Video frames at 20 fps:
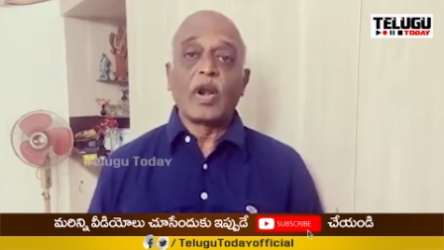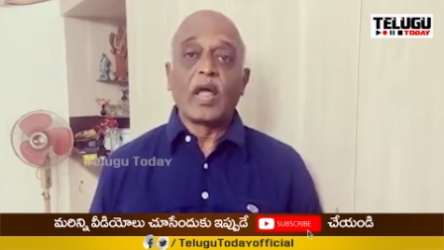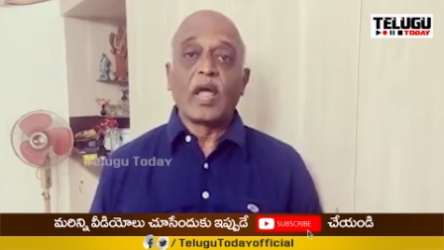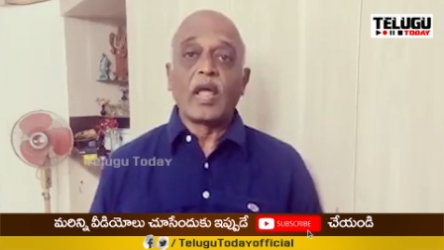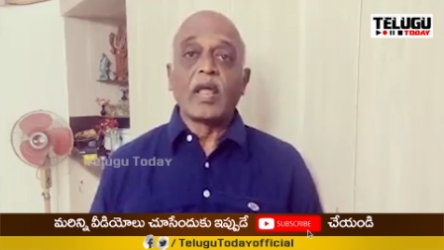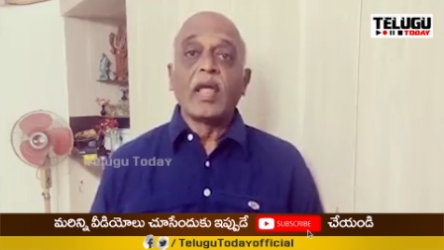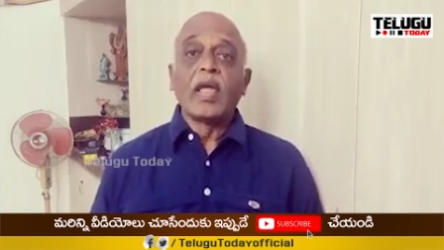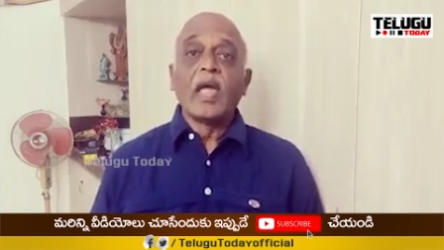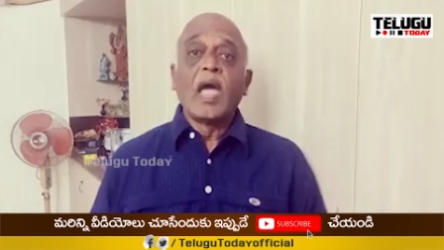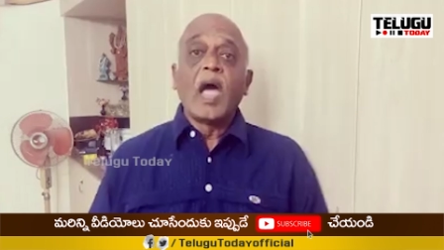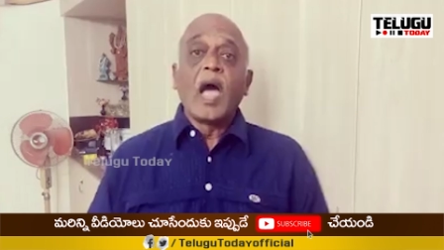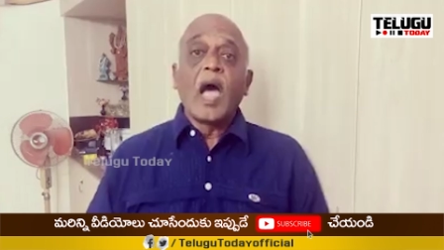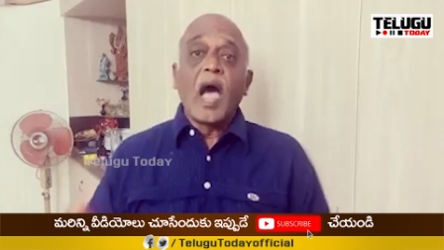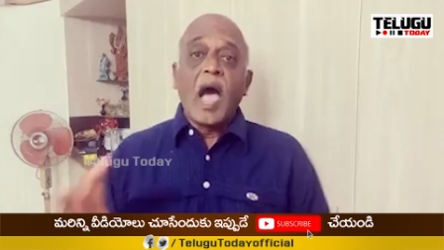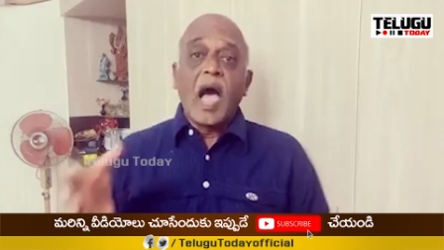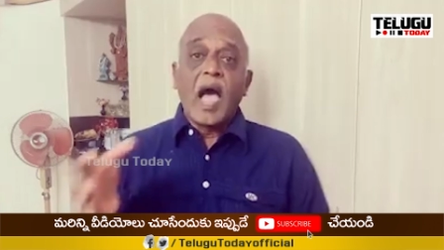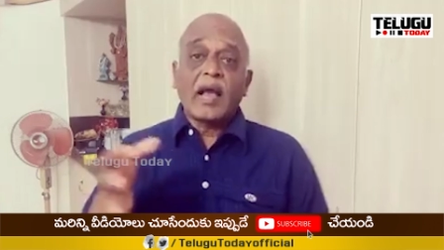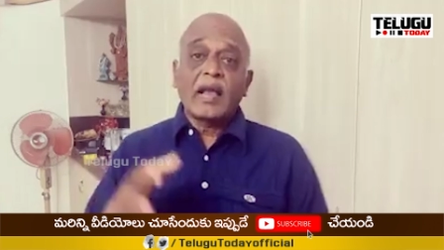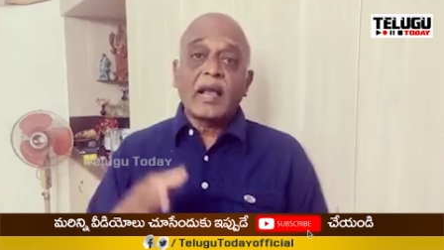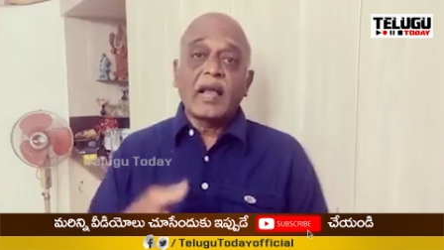ఉన్నాయి
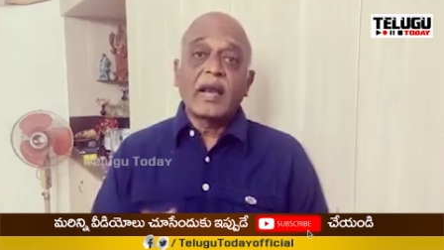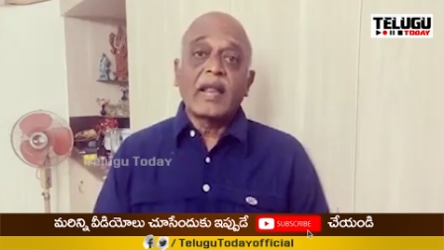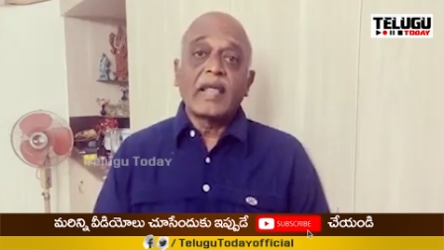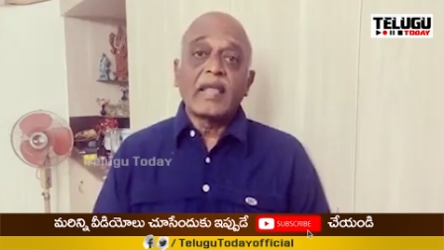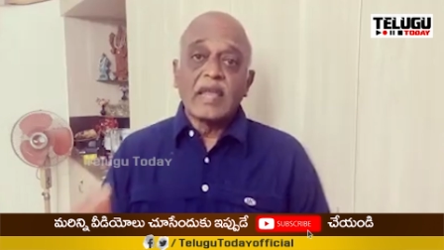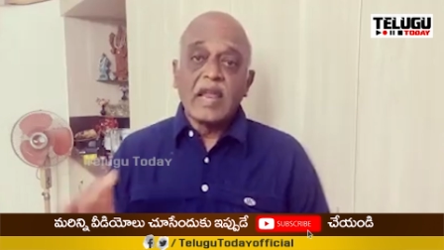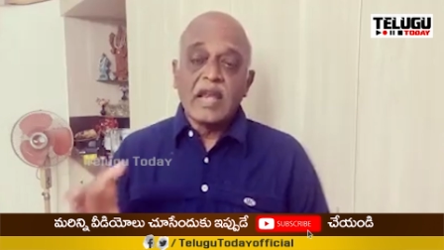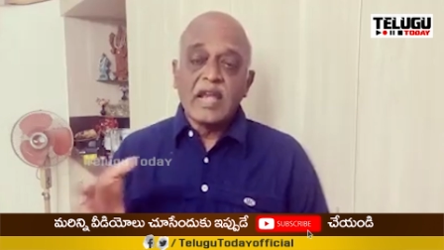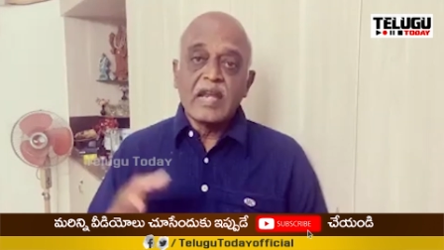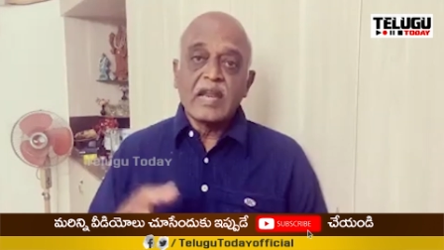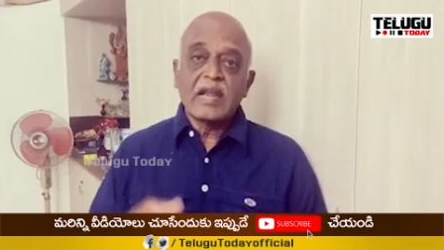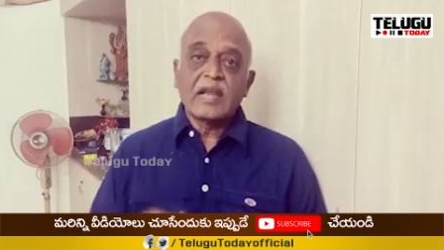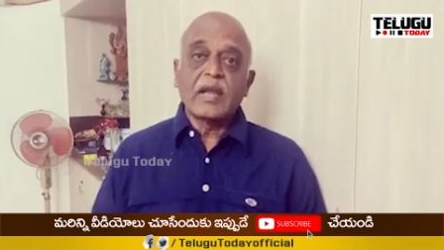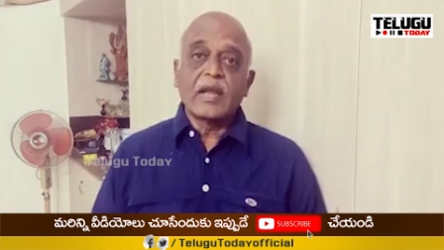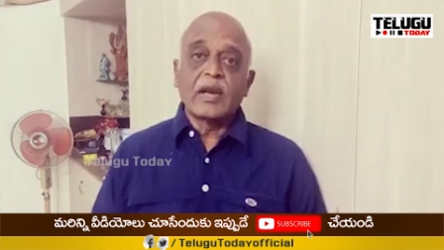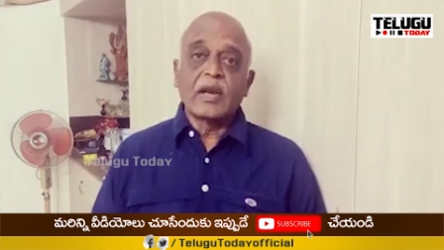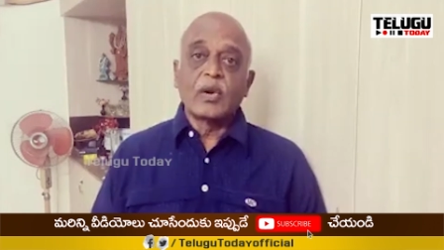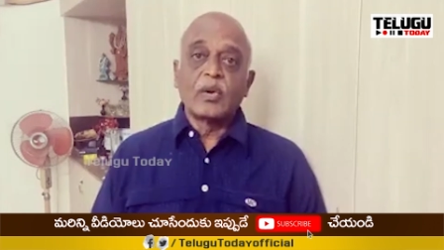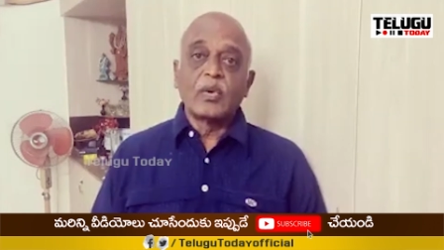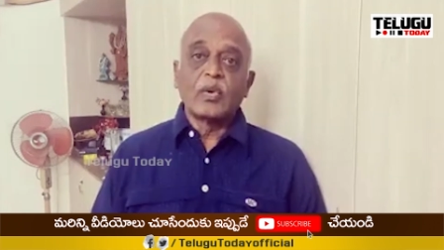అక్కడ
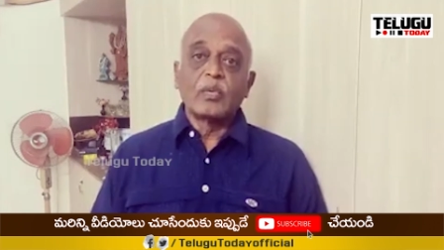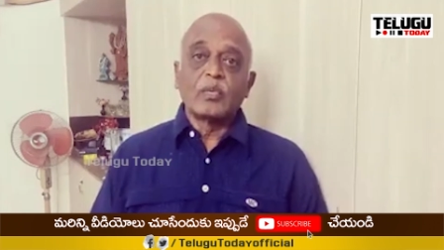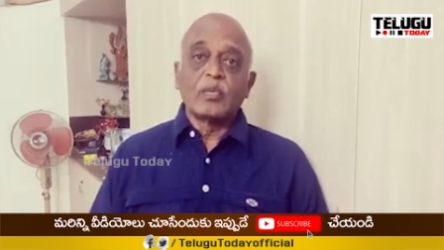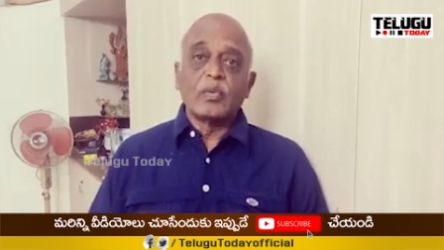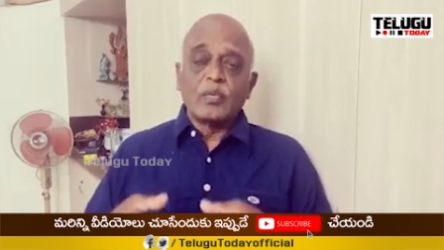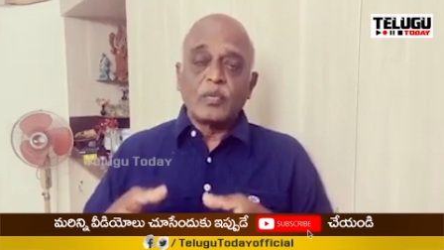ఎన్నికలు